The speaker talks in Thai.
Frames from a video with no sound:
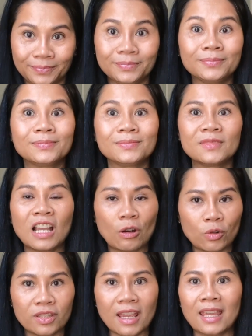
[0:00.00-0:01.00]
อืม เข้า
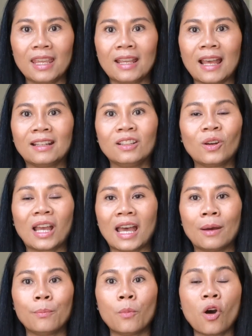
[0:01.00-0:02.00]
ใจกันเนาะค่ะ
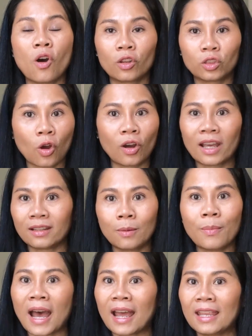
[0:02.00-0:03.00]
บอต้องอธิ
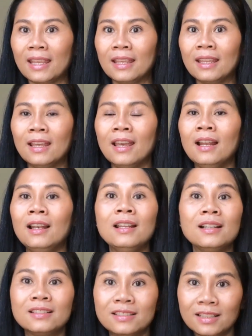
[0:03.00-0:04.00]
บายลึ
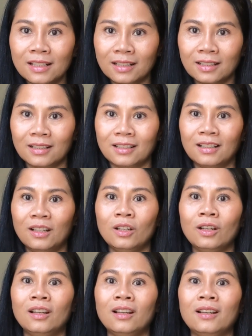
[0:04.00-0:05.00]
กซึ้ง
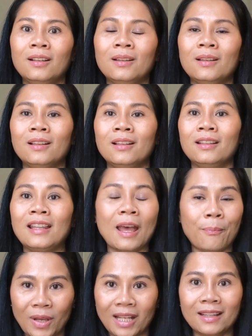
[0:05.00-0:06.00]
ถ้า
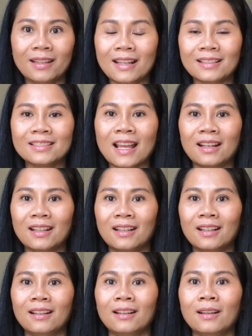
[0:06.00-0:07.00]
เป็นจังสั้น
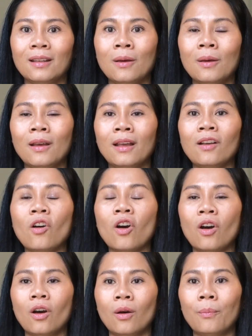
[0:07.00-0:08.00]
ก็
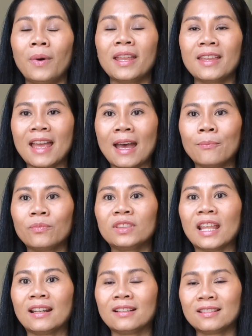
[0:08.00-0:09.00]
พยายาม
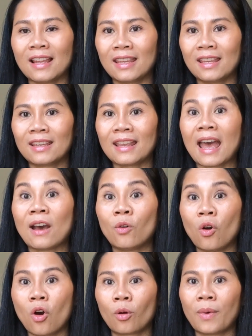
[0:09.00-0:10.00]
ตัดใจกาว
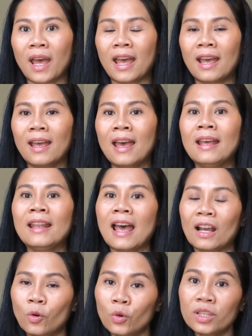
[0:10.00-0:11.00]
ออกมาถ้า
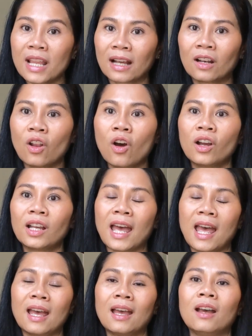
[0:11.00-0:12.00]
คุณอยากลองกะ
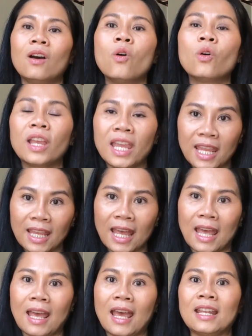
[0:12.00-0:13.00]
โอเค
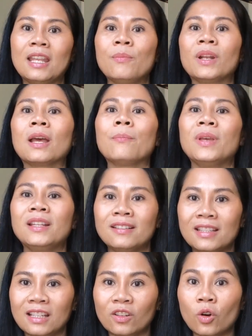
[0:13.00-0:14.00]
ค่ะ อันนี้มันก็เป็น
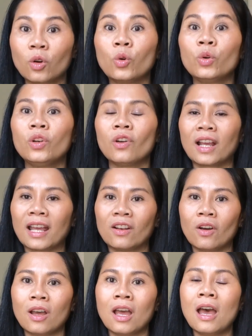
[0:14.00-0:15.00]
สิทธิ์ของคุณเนาะค่ะ
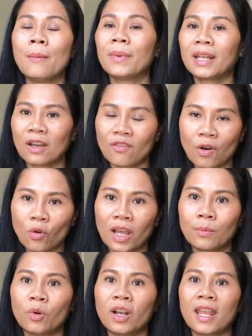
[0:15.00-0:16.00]
เนาะ มันก็เว้ากัน
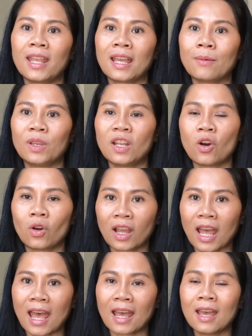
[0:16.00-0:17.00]
บ่ได้ค่ะพี่น้อง
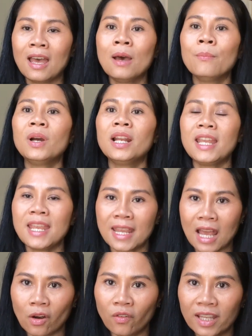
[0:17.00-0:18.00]
ค่ะมื้อนี้
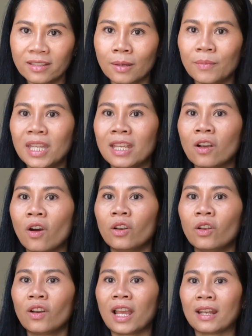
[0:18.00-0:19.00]
ก็เอาไว้ซ้ำนี้ก่อน
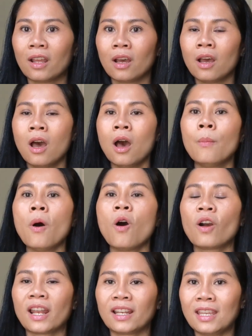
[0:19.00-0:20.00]
เนาะค่ะเนาะพอ
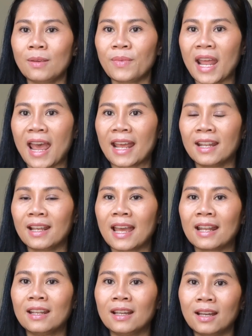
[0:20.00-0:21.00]
กันคลิปหน้าเด้อ
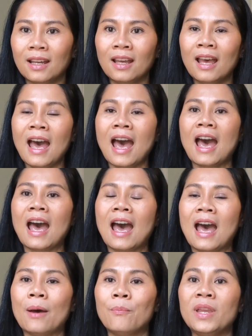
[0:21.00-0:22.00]
ค่ะเด้อ อ่า
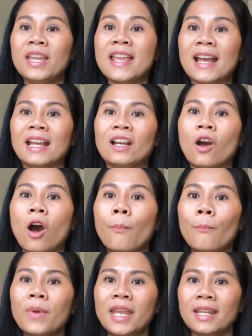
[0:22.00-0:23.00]
มียังคอม
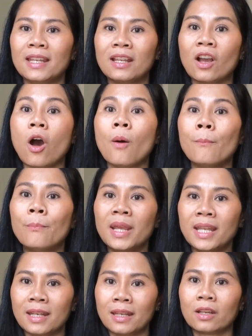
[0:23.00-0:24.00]
เมนต์ คอมเม
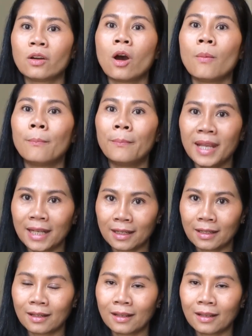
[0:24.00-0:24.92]
นต์ คอมเมนต์